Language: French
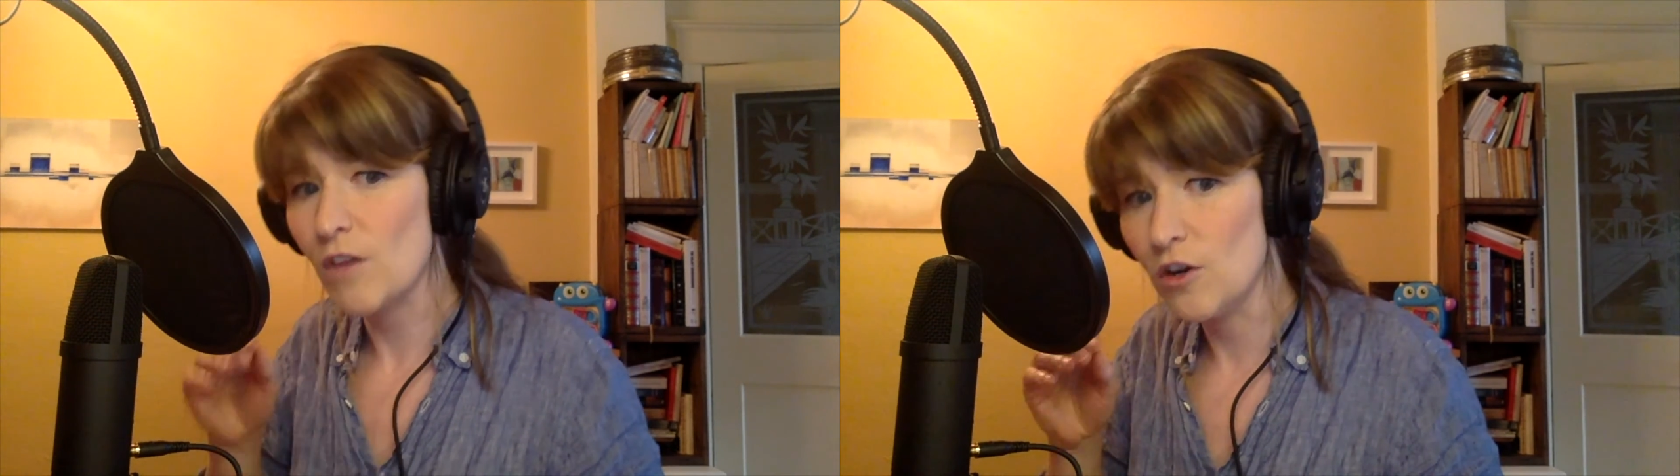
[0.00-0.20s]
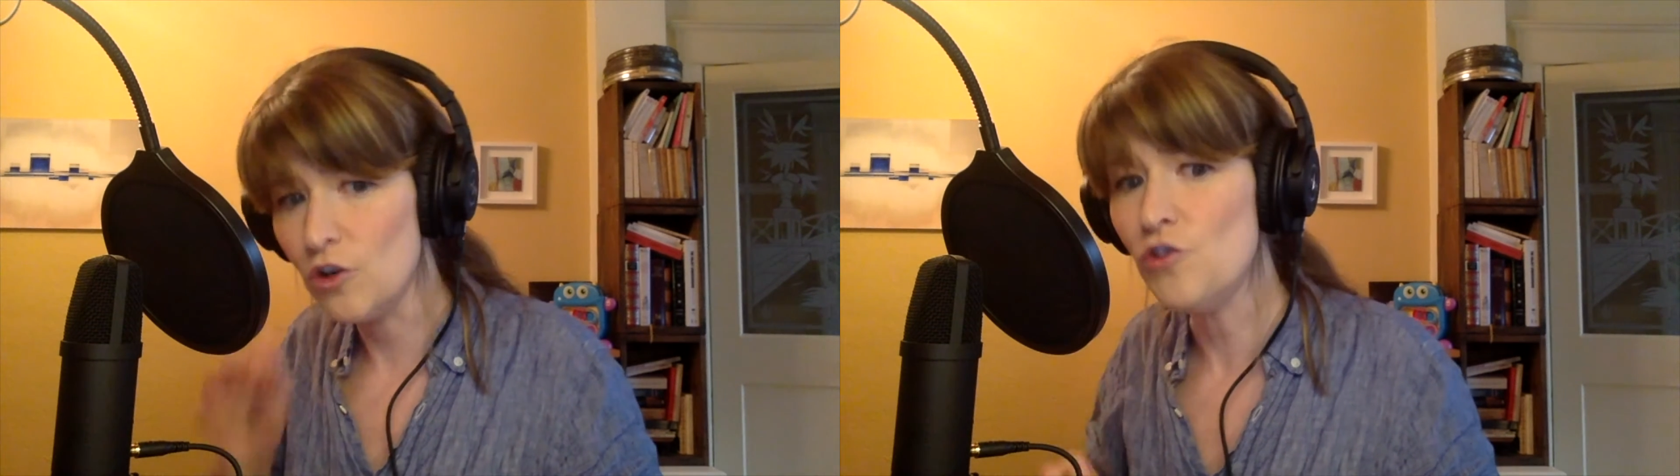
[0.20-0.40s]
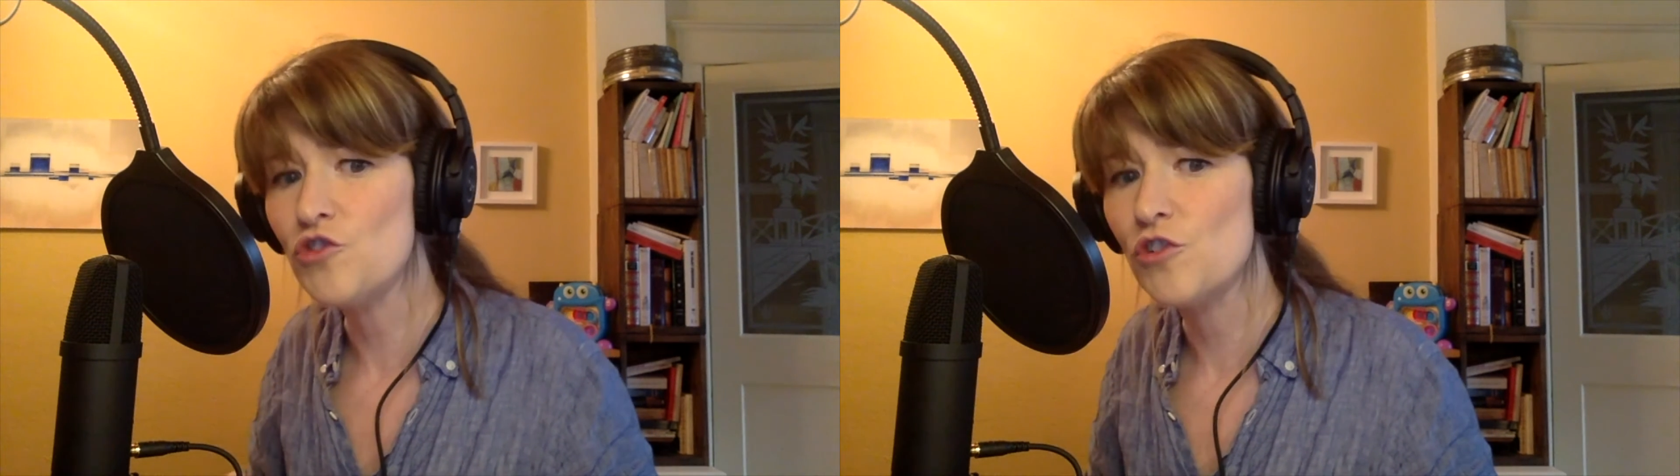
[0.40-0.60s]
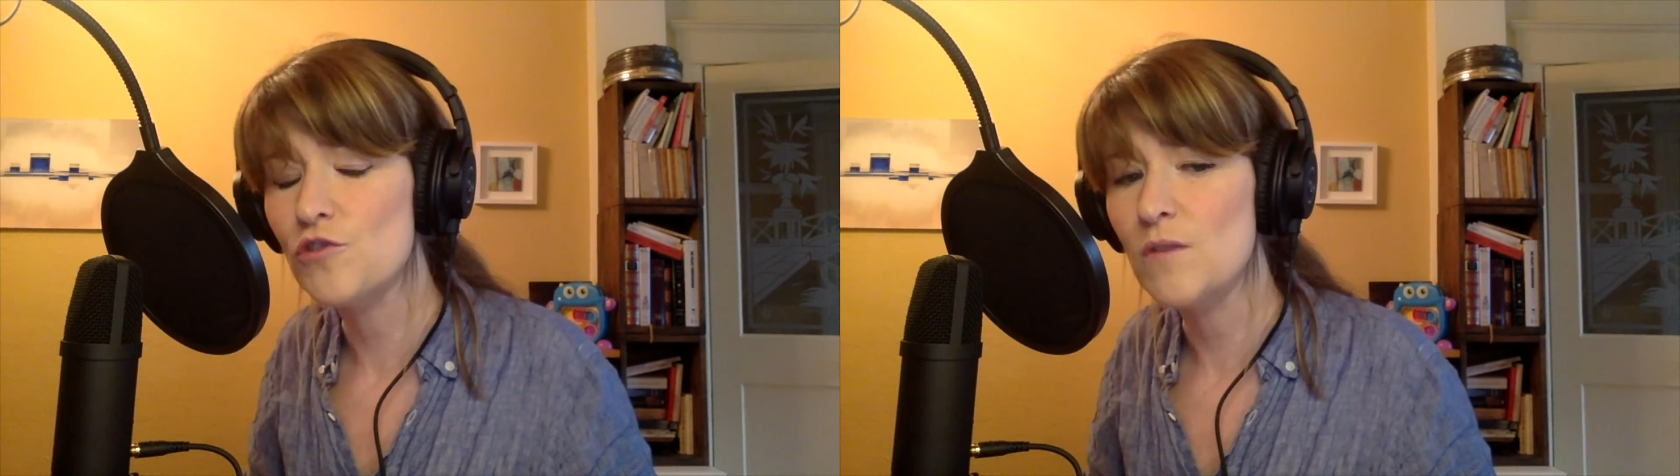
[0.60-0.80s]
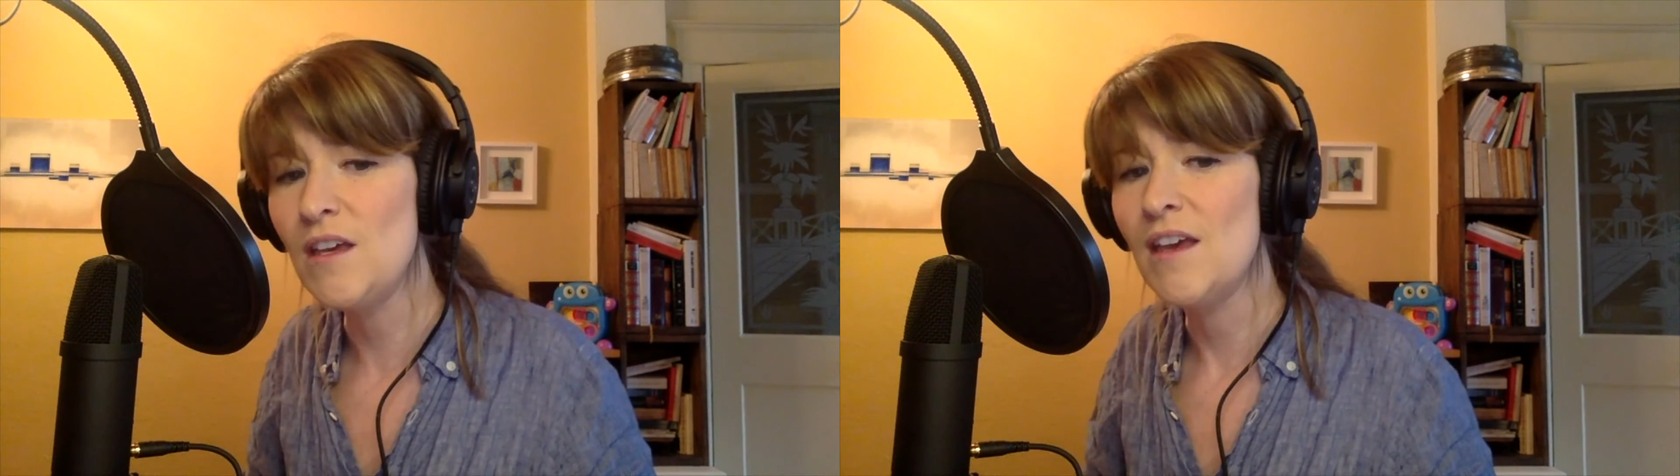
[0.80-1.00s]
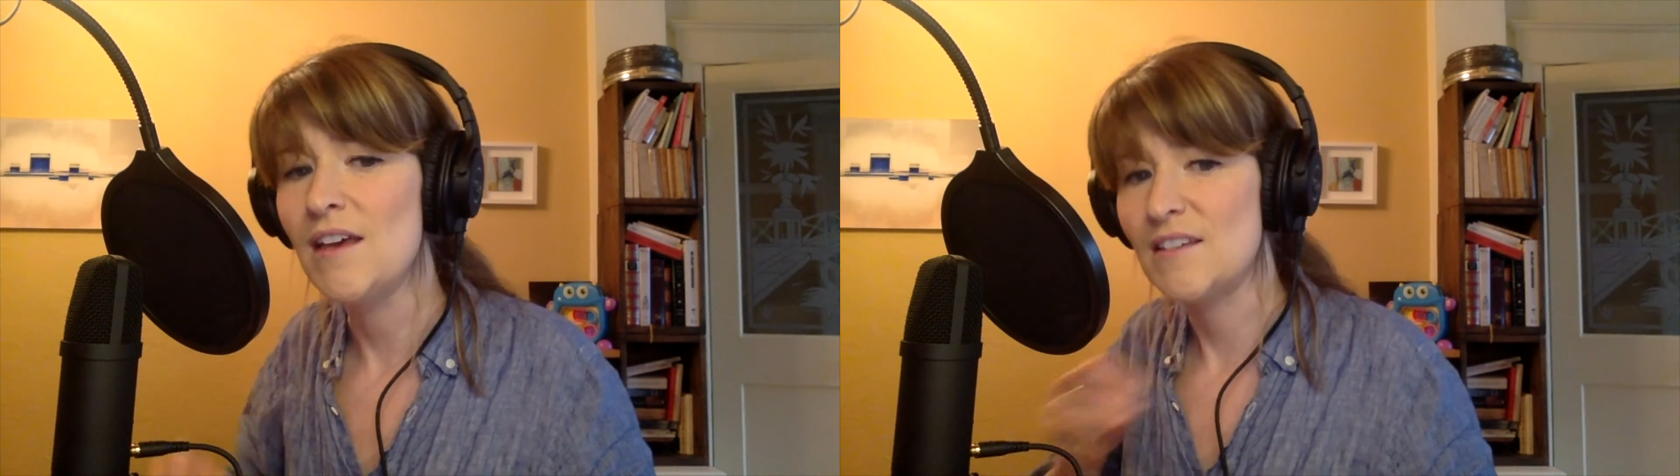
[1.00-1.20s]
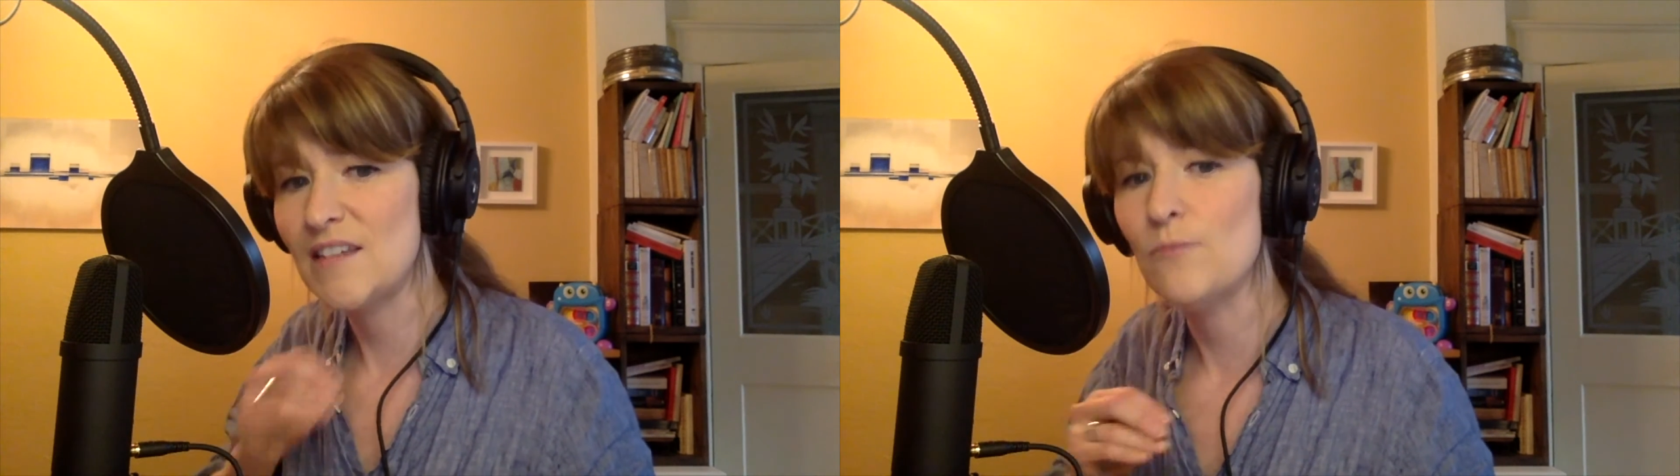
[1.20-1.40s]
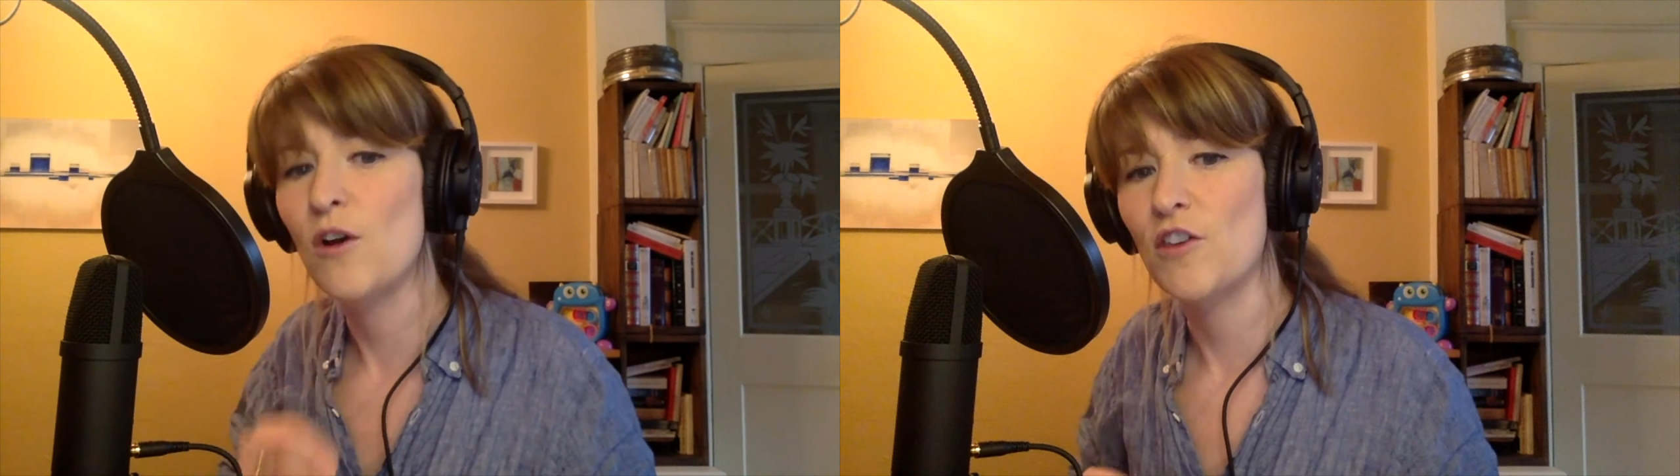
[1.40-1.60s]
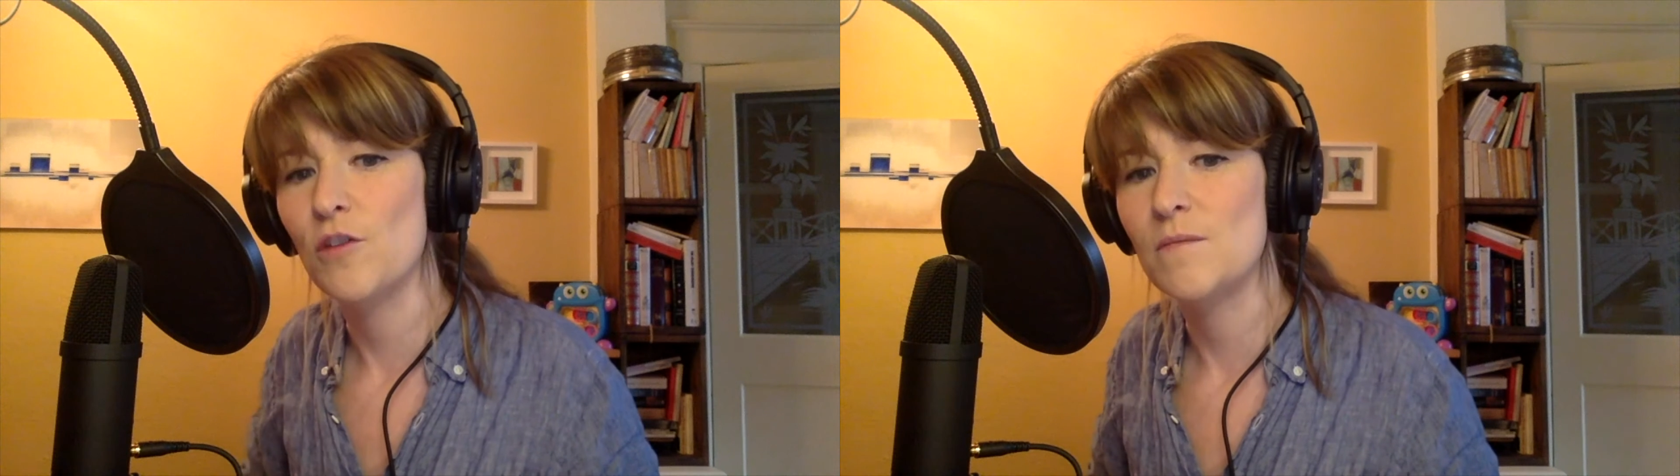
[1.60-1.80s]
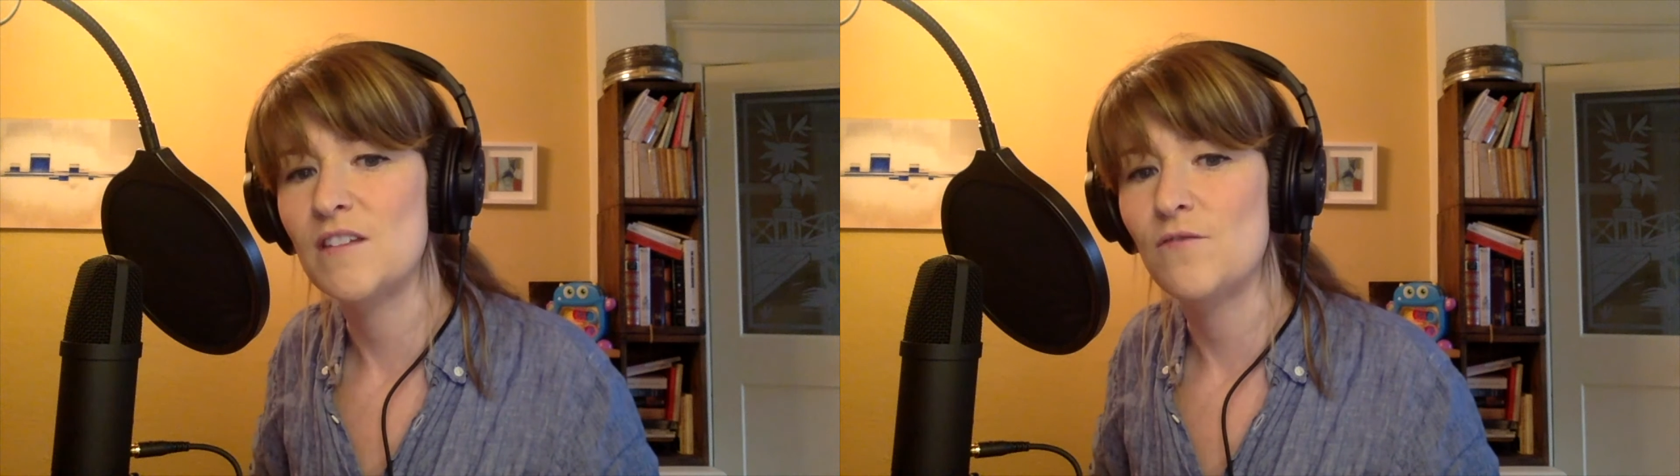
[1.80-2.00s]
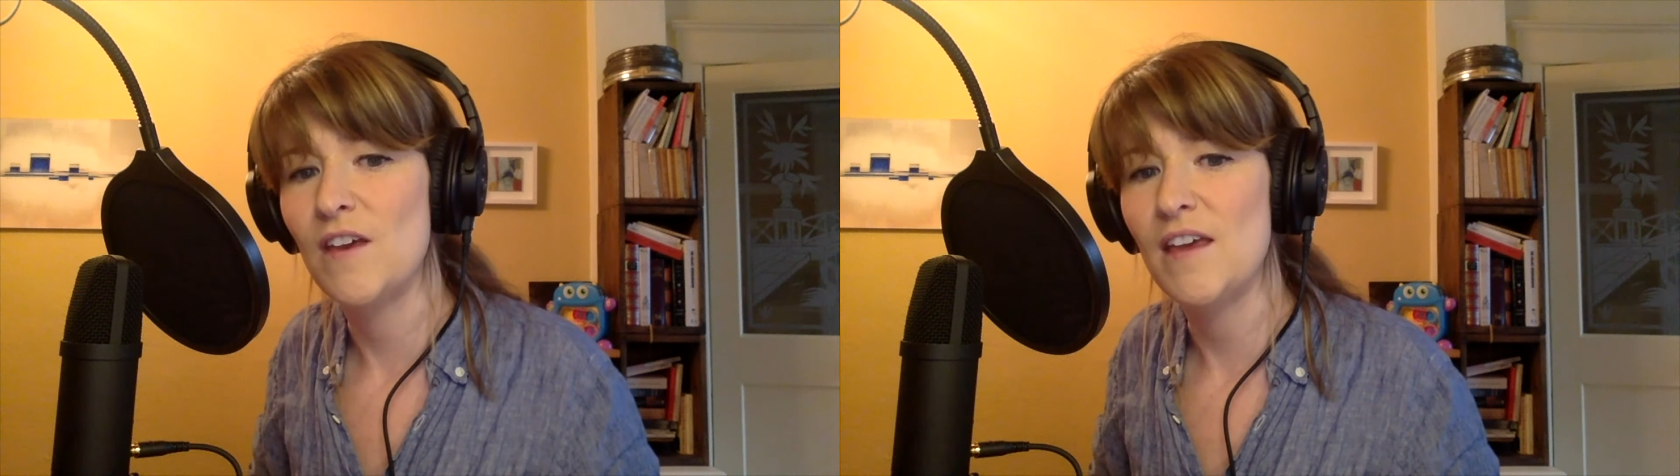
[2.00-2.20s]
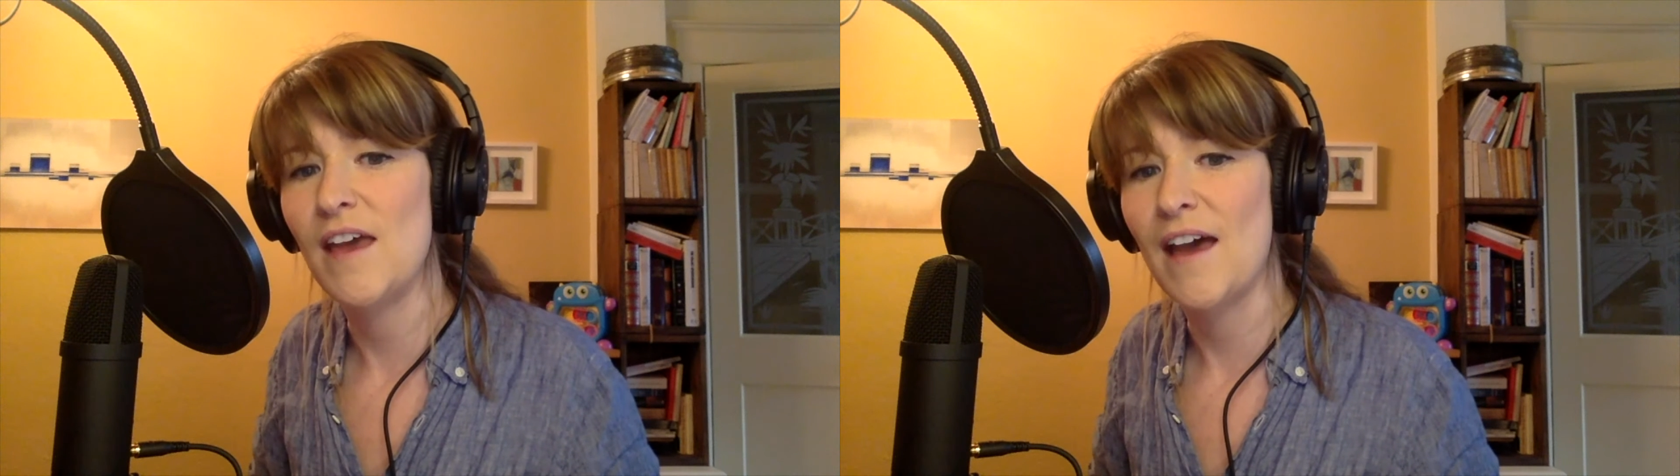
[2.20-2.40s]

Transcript: Là, aujourd'hui, c'est moi qui ai une petite fille